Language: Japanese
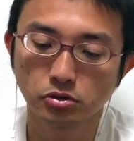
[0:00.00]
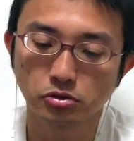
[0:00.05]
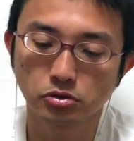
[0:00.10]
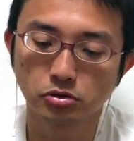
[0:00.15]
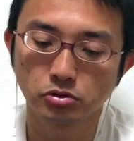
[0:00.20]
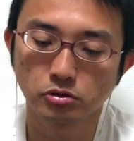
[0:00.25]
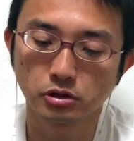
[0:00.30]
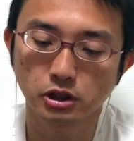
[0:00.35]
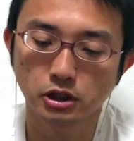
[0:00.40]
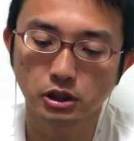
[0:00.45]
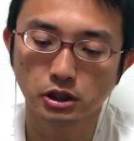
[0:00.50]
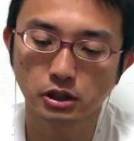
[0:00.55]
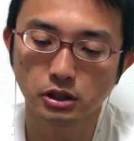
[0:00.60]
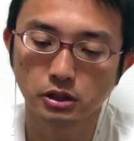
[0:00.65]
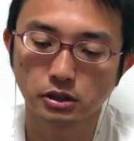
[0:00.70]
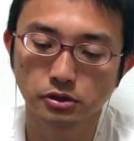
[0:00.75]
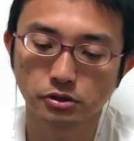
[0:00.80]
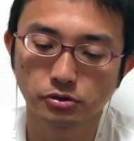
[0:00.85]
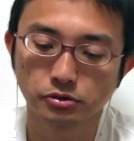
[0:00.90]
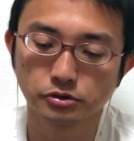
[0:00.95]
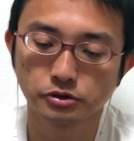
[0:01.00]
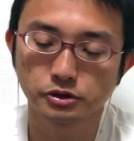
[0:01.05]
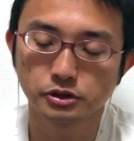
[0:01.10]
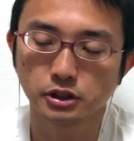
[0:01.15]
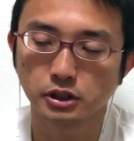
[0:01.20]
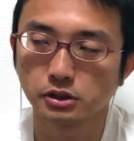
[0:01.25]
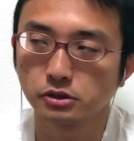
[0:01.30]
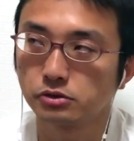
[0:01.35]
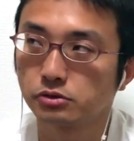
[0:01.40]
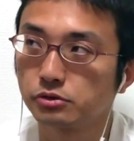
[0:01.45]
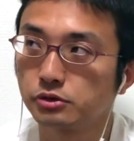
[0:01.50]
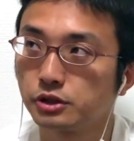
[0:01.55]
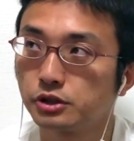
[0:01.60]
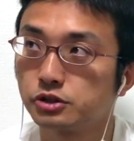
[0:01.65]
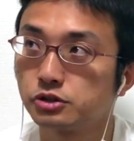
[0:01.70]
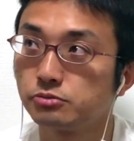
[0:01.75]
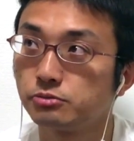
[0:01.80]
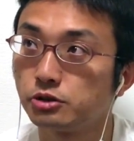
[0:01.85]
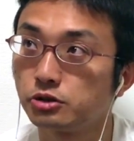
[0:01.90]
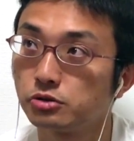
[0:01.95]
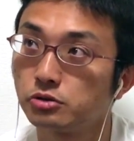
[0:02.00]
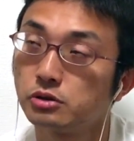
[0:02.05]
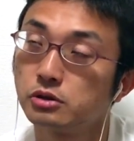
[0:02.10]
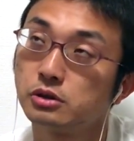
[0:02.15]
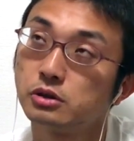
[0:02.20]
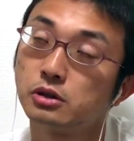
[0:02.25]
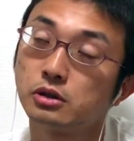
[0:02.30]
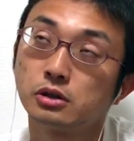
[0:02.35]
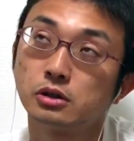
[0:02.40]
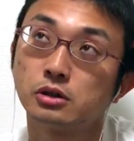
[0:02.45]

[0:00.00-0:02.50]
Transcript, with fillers: 玉は4三とで詰みと。